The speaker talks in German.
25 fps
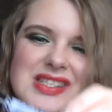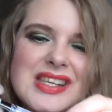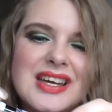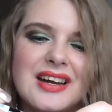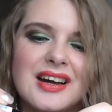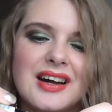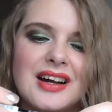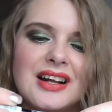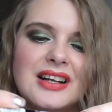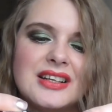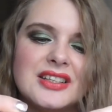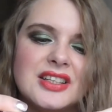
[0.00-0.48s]

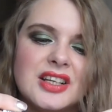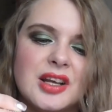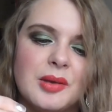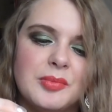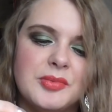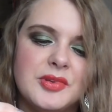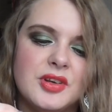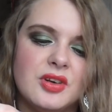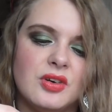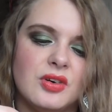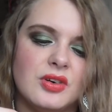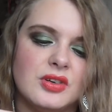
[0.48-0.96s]
sehr alt. Ich
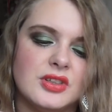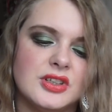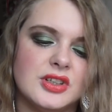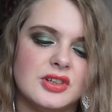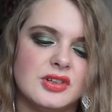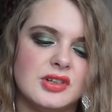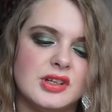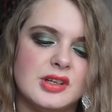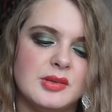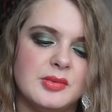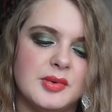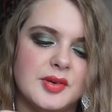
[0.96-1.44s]
glaube, den haue ich
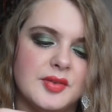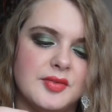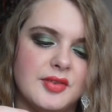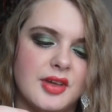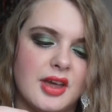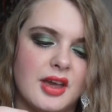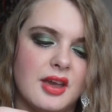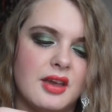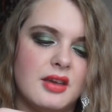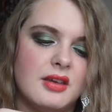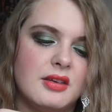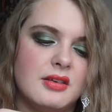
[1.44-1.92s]
auch lieber
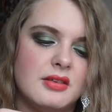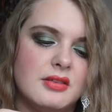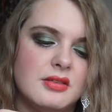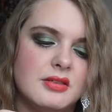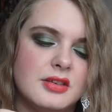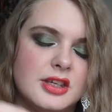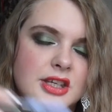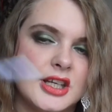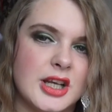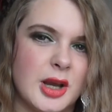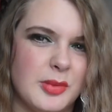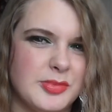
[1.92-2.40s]
weg.
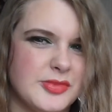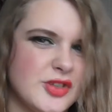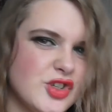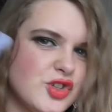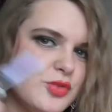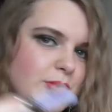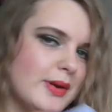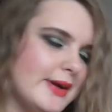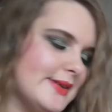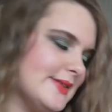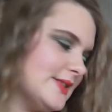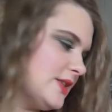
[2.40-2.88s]
Ich glaube, den
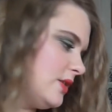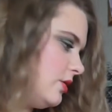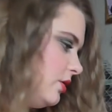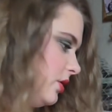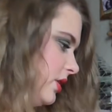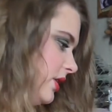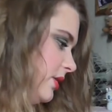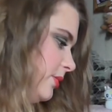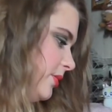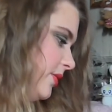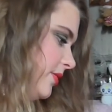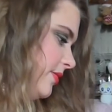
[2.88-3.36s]
schmeiße ich
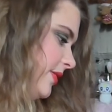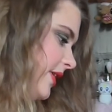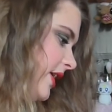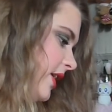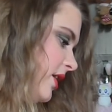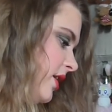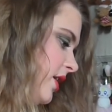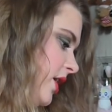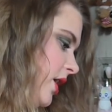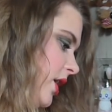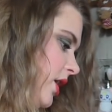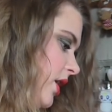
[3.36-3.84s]
auch lieber
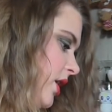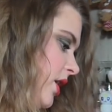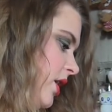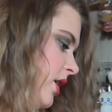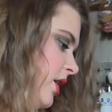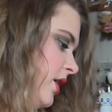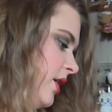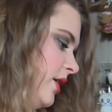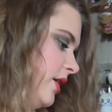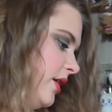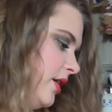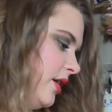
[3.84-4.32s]
weg.
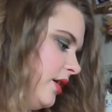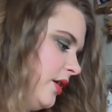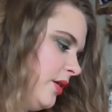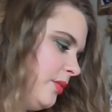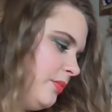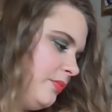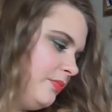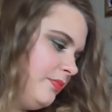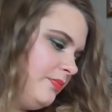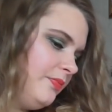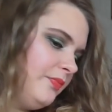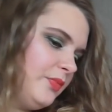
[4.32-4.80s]

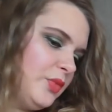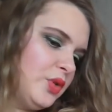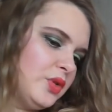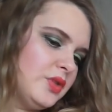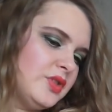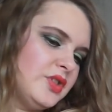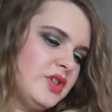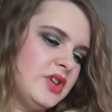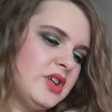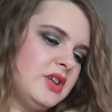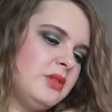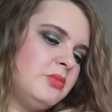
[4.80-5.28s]
Ähm,
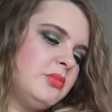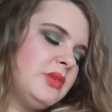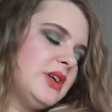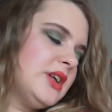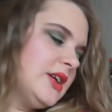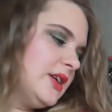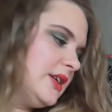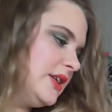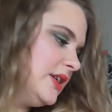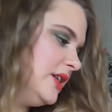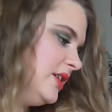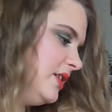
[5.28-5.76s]
oder soll ich ihn
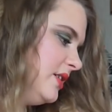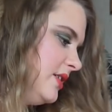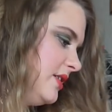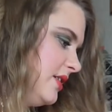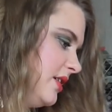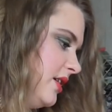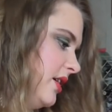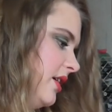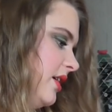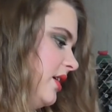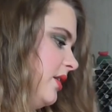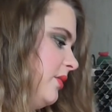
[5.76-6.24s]
meiner
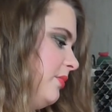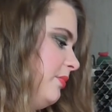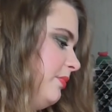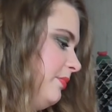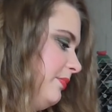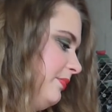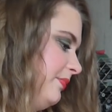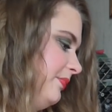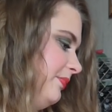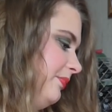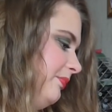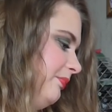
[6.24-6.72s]
Nichte
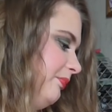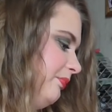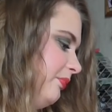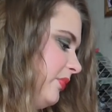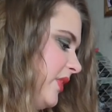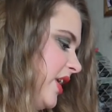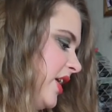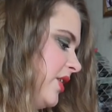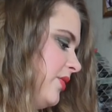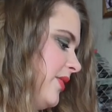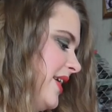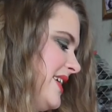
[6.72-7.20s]
geben?
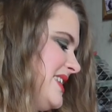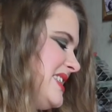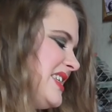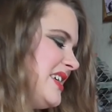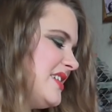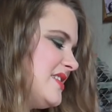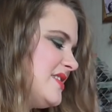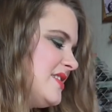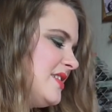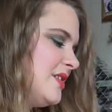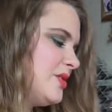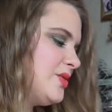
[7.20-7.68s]
Ich weiß nicht,
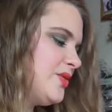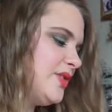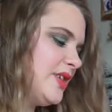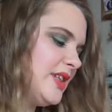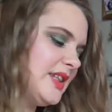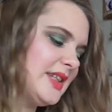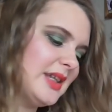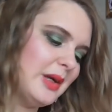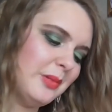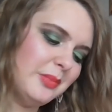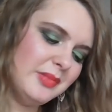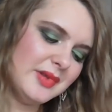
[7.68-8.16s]
er ist halt
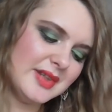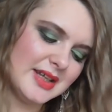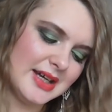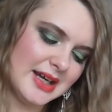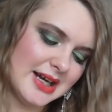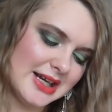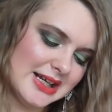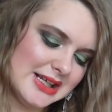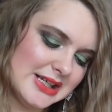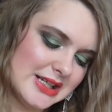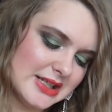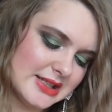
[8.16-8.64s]
verdammt
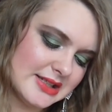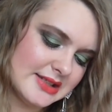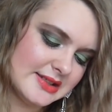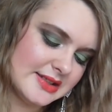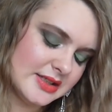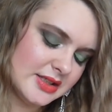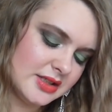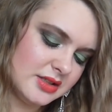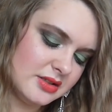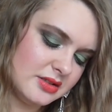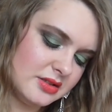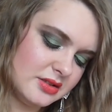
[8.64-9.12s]

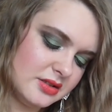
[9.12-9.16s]
alt.